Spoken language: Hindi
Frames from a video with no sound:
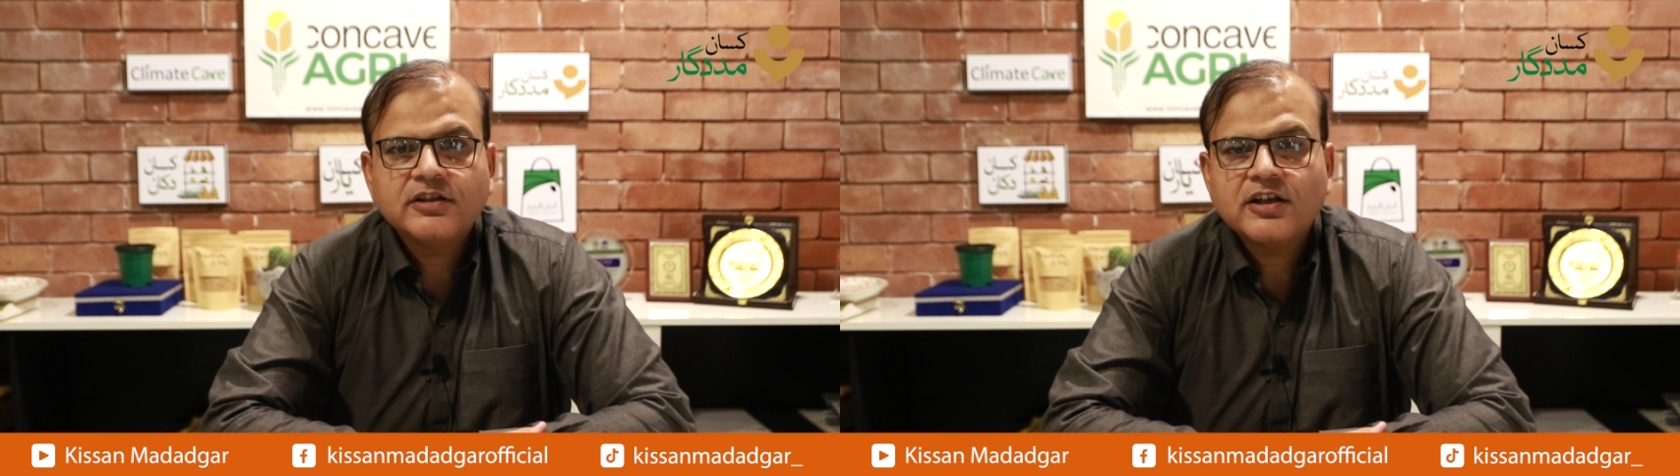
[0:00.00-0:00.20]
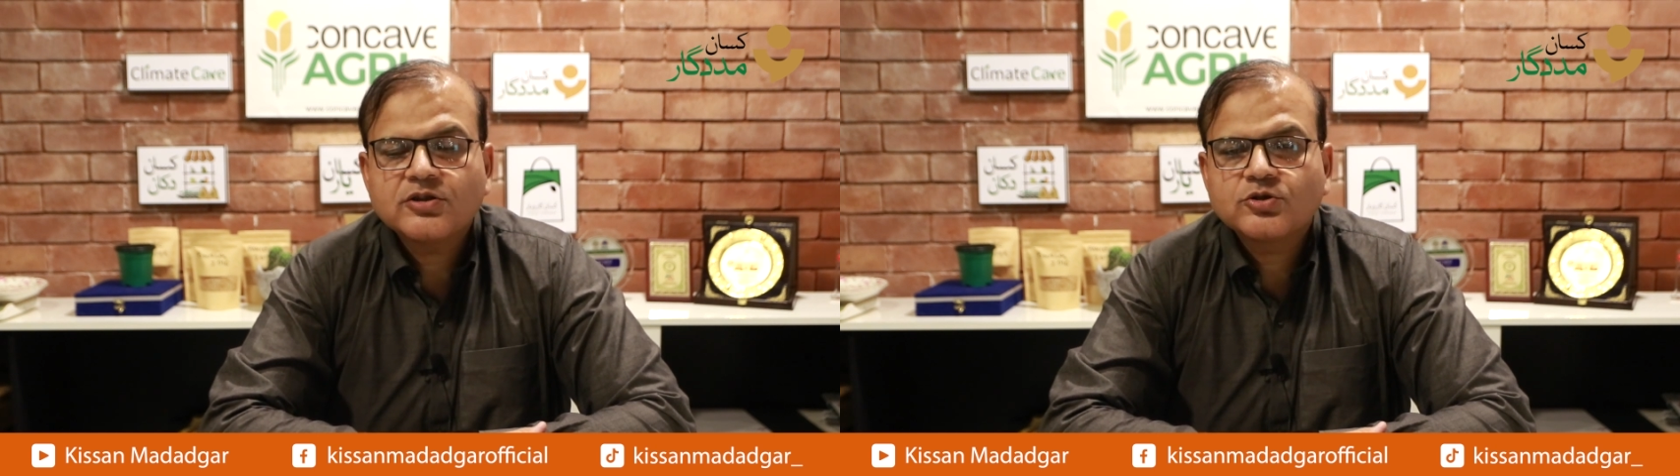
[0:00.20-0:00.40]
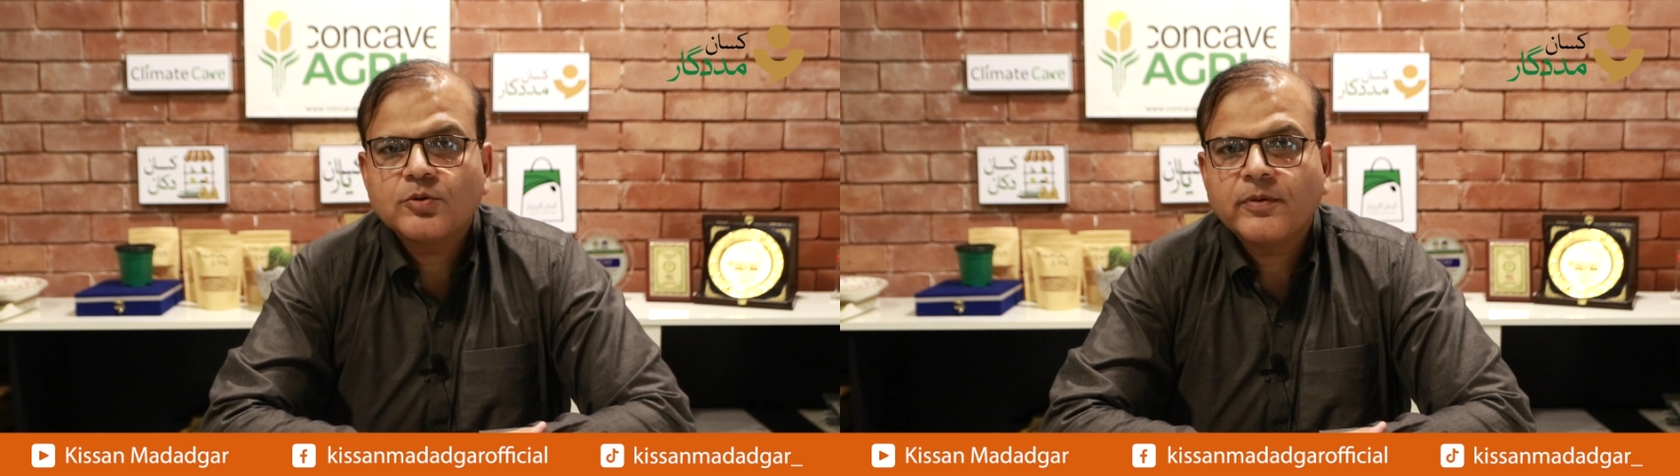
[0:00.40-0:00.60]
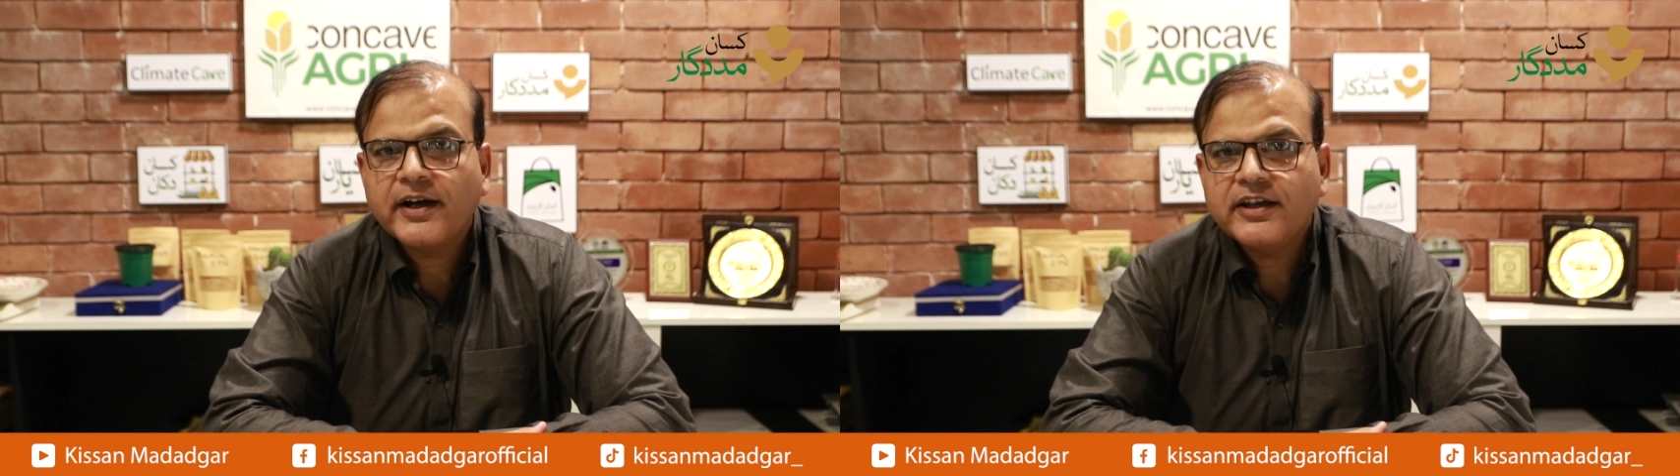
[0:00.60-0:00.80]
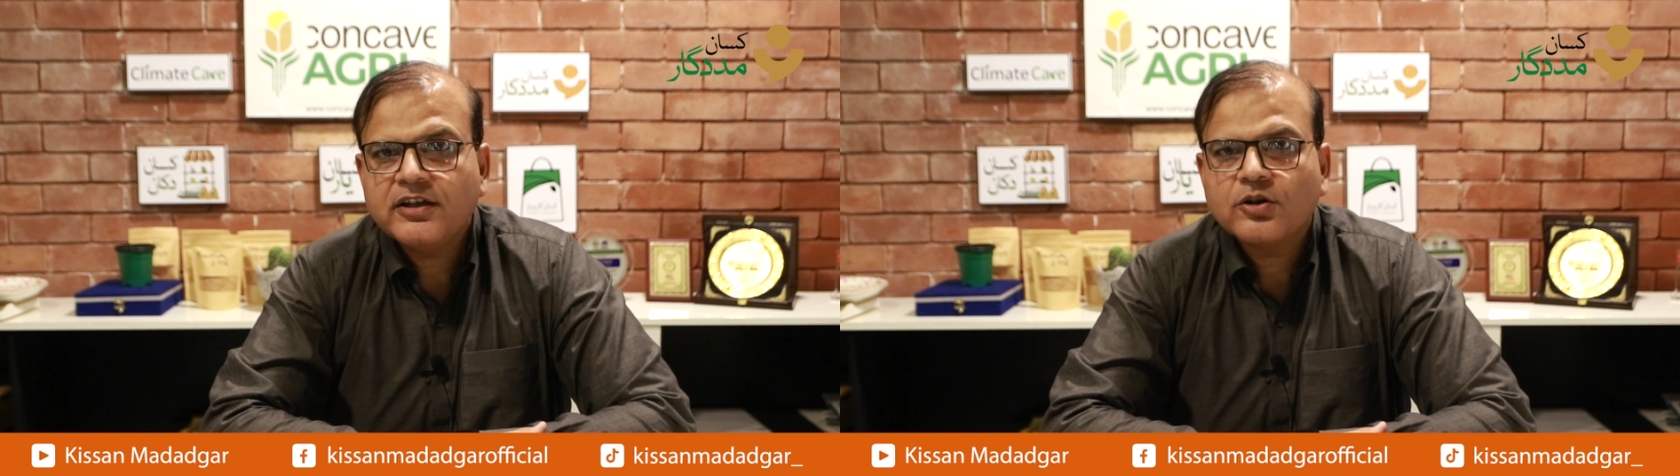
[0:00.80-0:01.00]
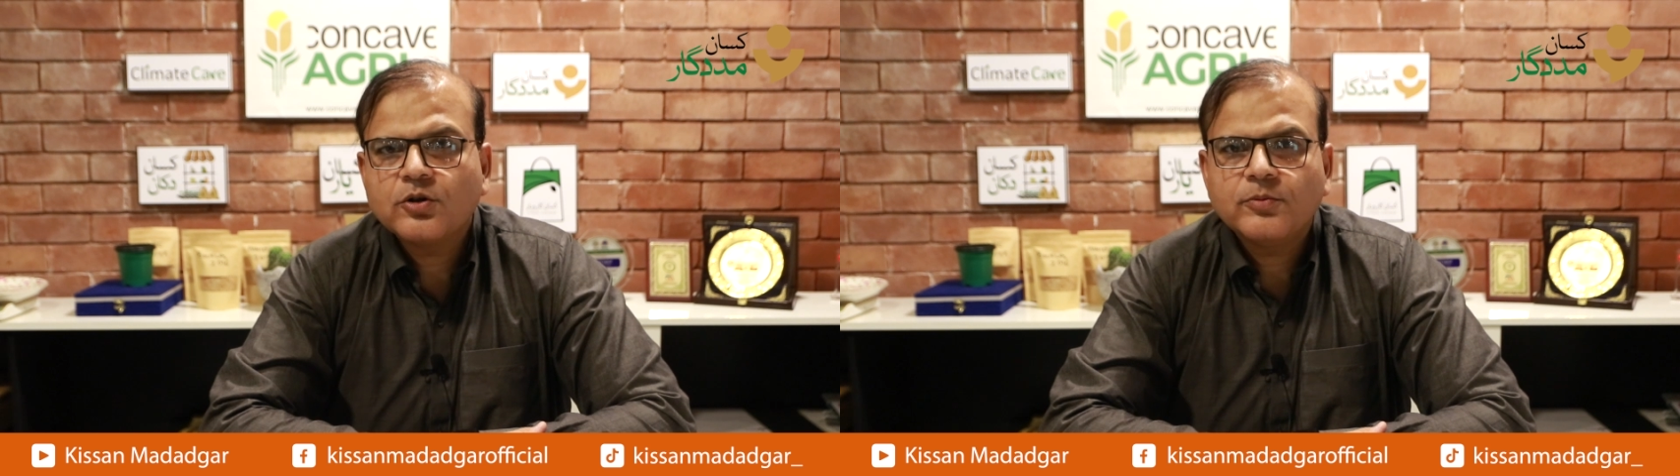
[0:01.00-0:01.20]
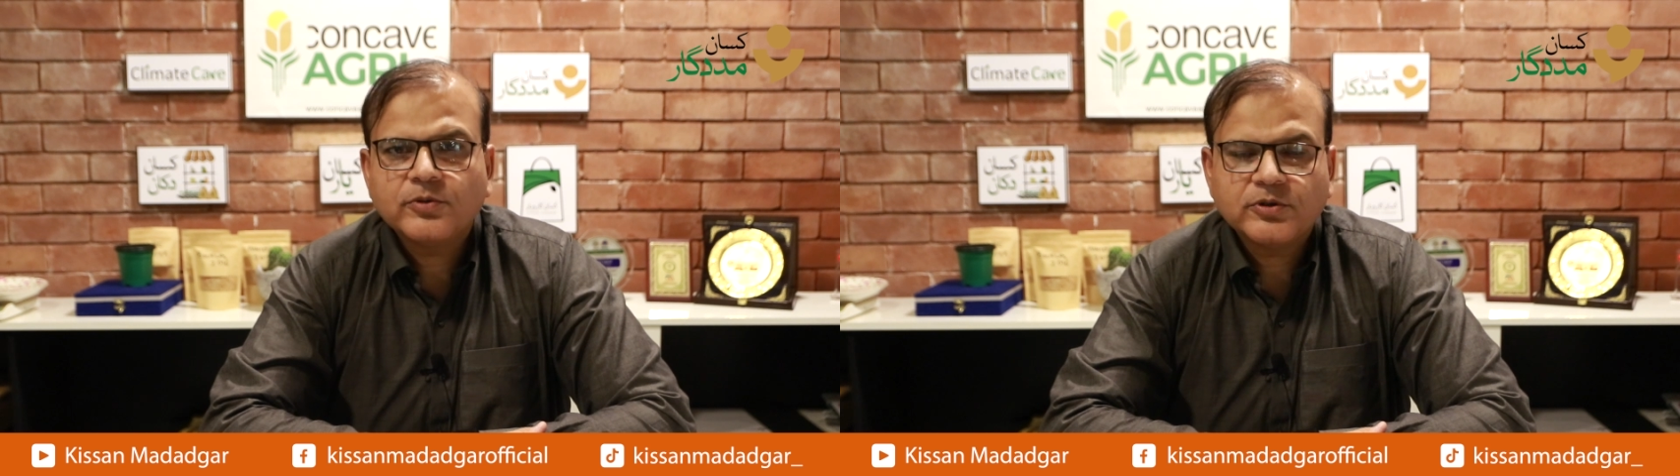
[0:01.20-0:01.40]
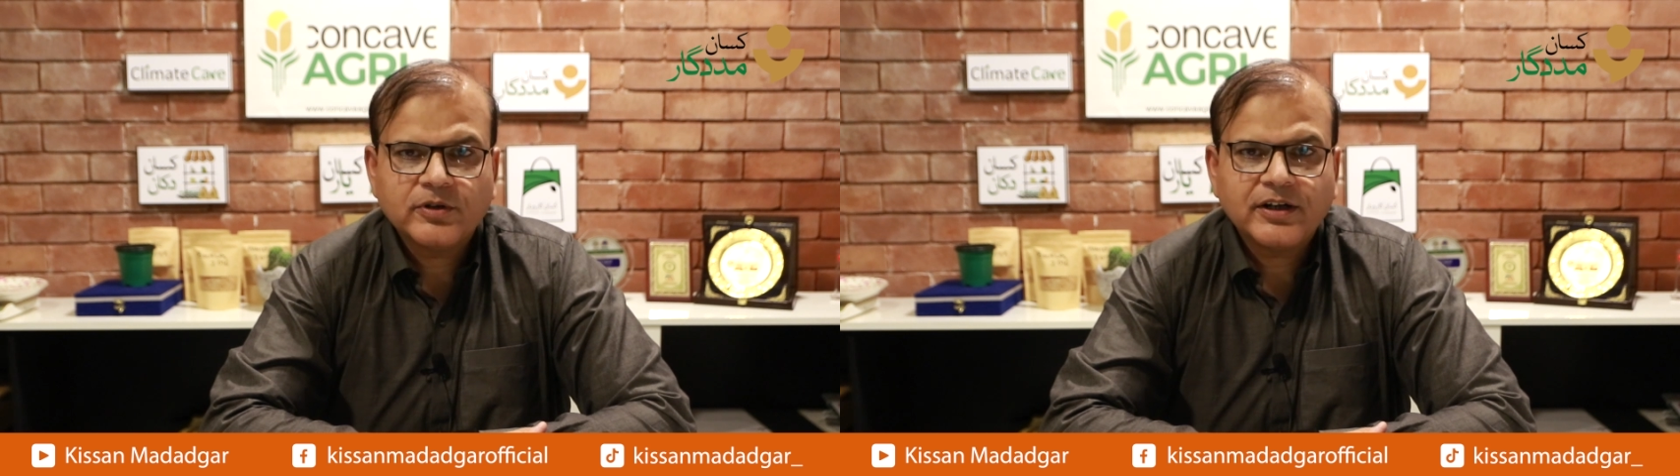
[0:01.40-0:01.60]
ये सूबाई
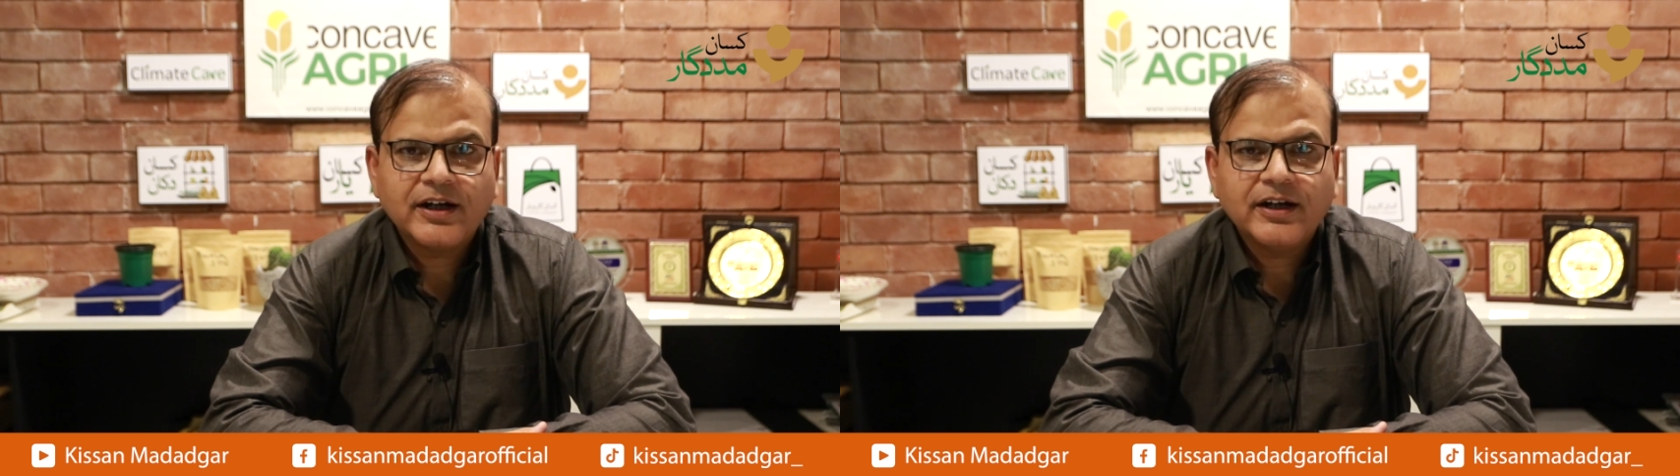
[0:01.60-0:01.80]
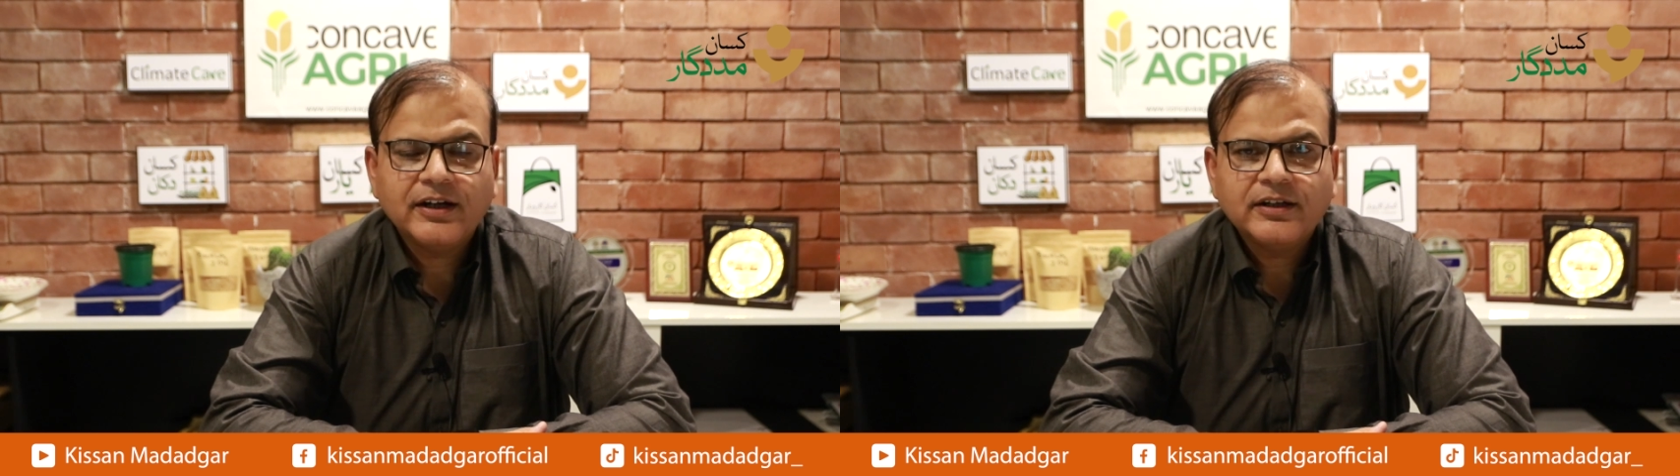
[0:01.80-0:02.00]
हुकूमतों का